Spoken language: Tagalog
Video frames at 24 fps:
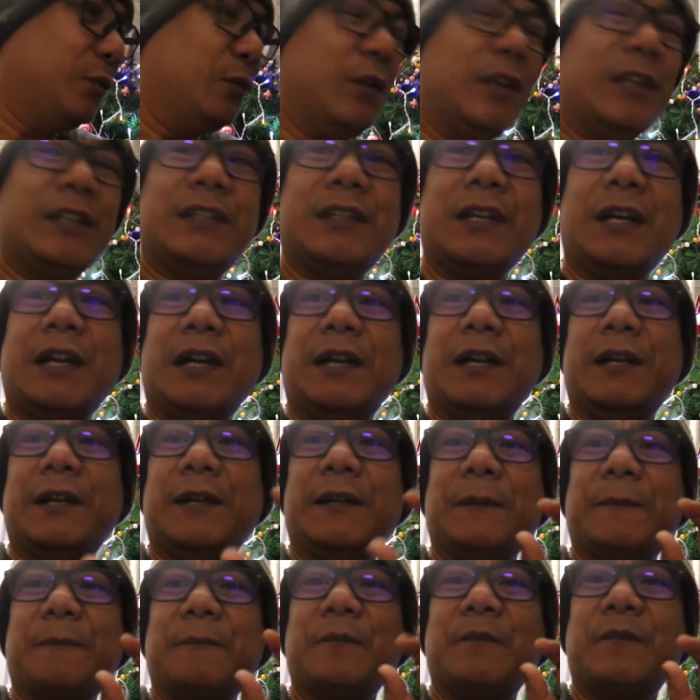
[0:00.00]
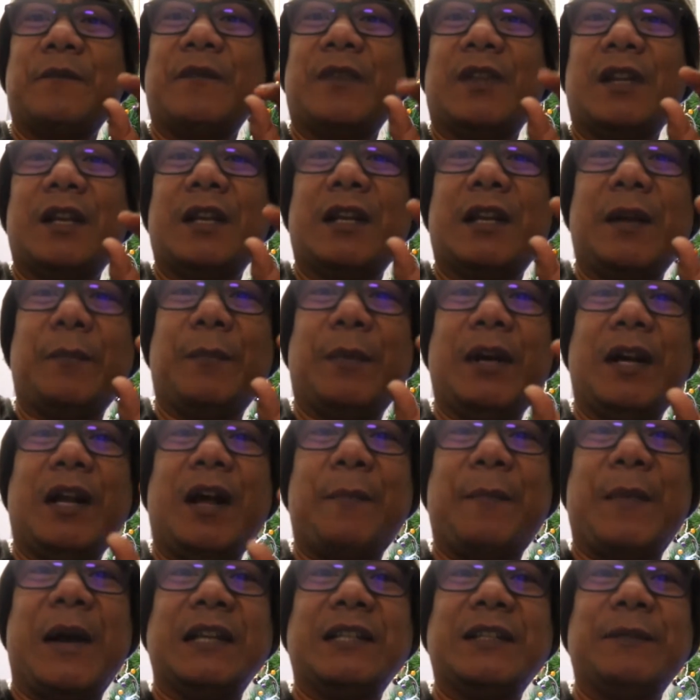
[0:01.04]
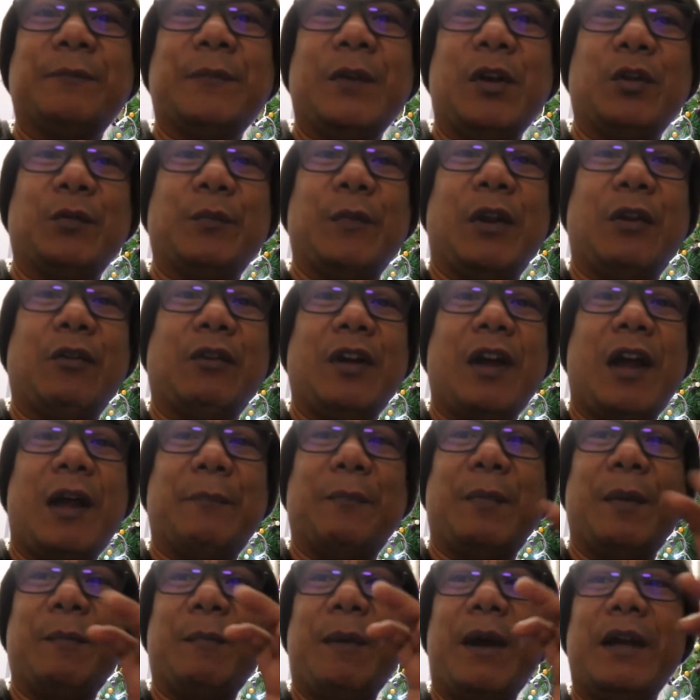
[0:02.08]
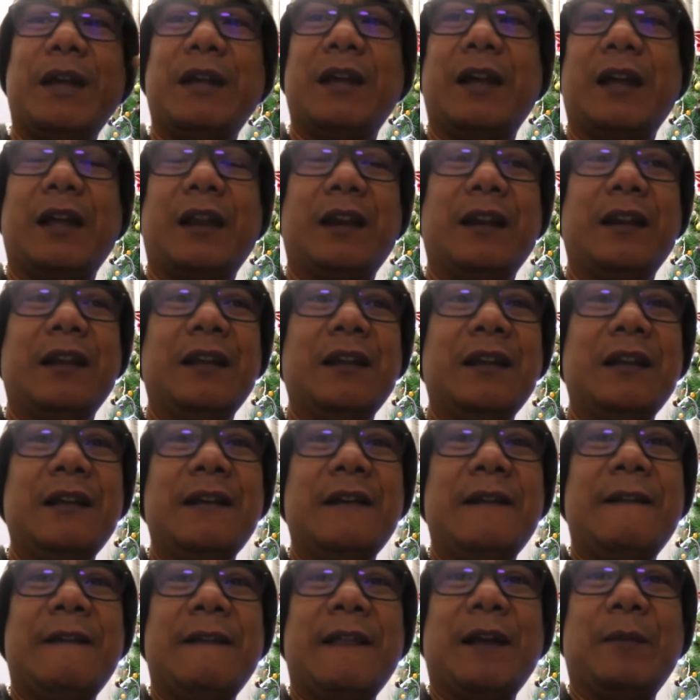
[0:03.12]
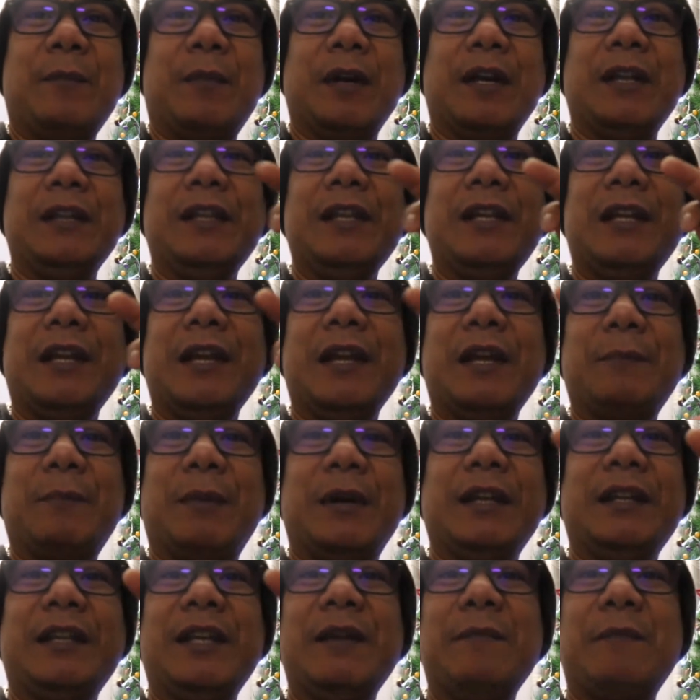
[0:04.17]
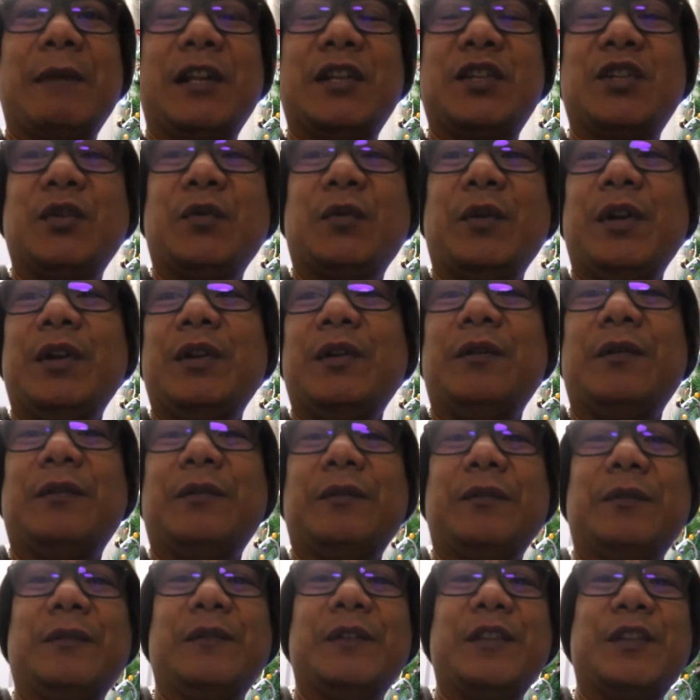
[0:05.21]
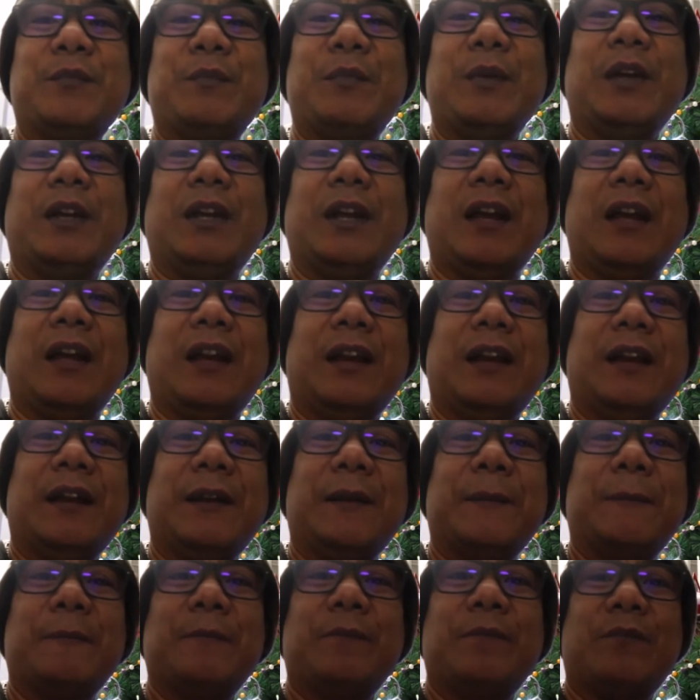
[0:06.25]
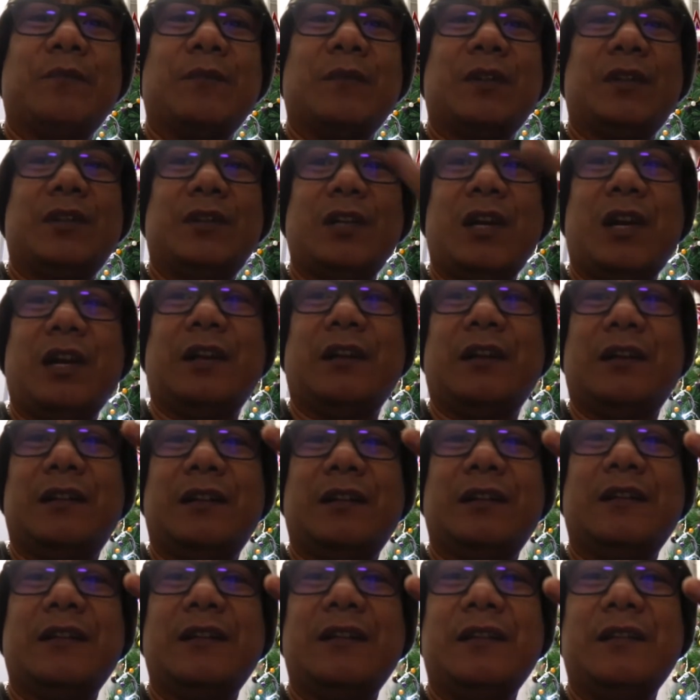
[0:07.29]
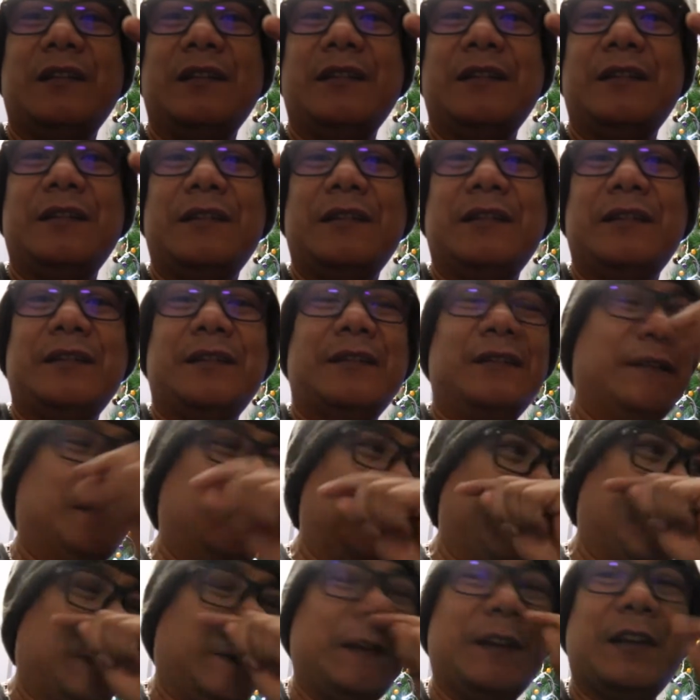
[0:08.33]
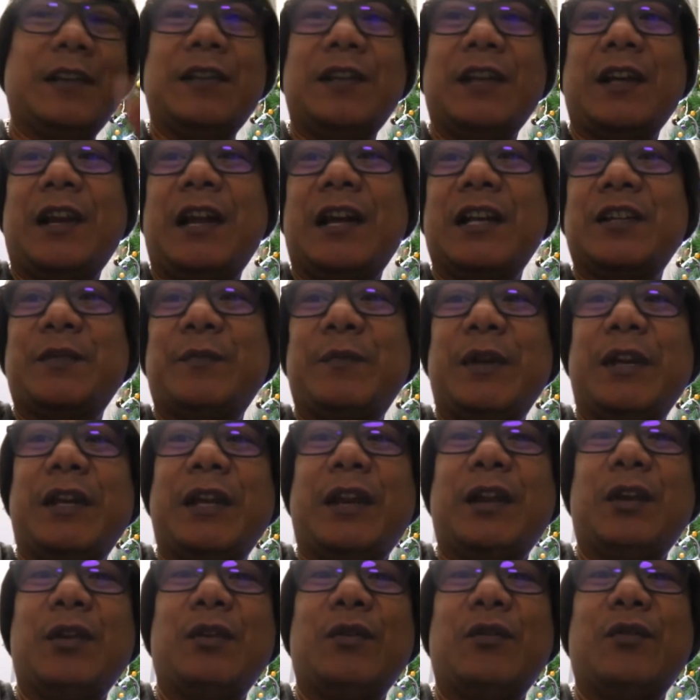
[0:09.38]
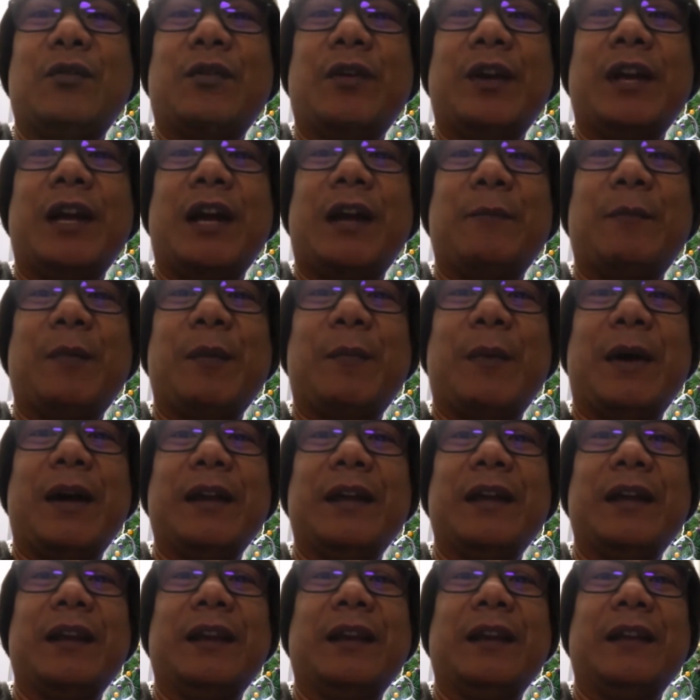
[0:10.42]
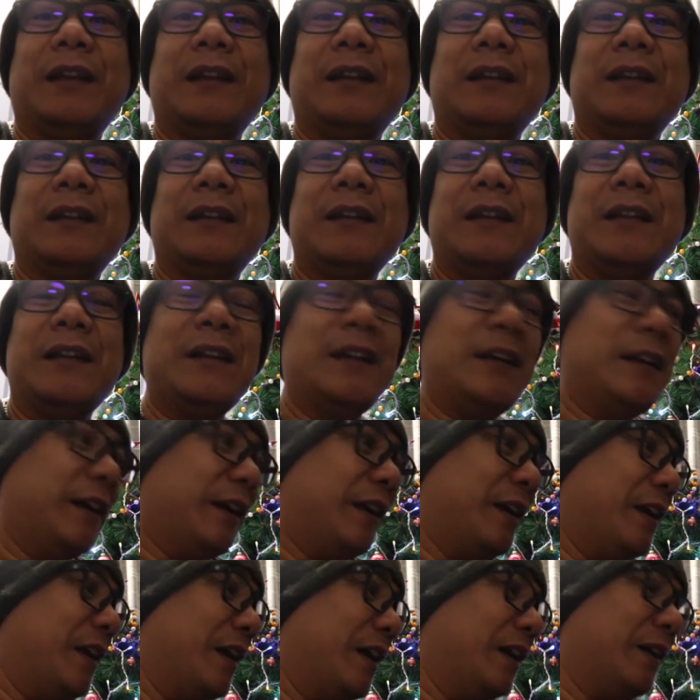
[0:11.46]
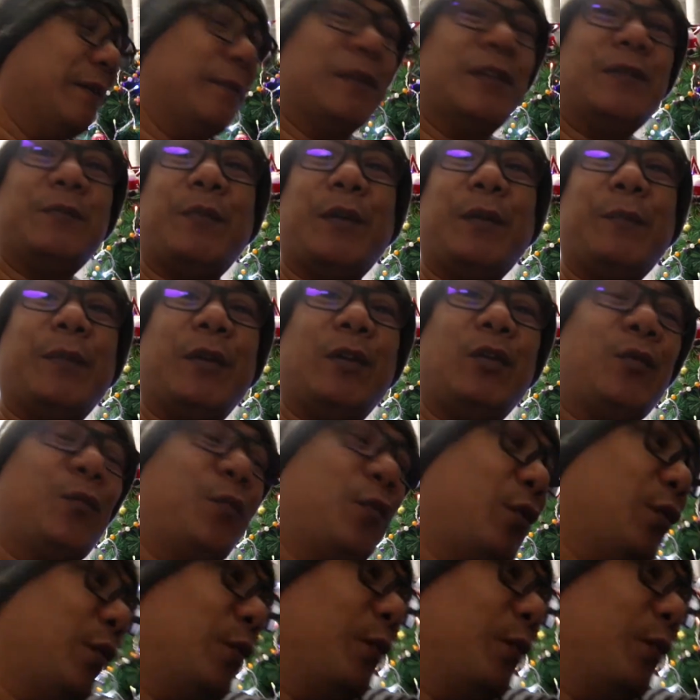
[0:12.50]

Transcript: Hindi tulad sa kapag nakapassive kayo at meron kayo amplifier, pag hindi, nag, pag hindi match yung inyong speaker, jack, sisira speaker nyo o kaya amplifier. Kaya mas prefer ko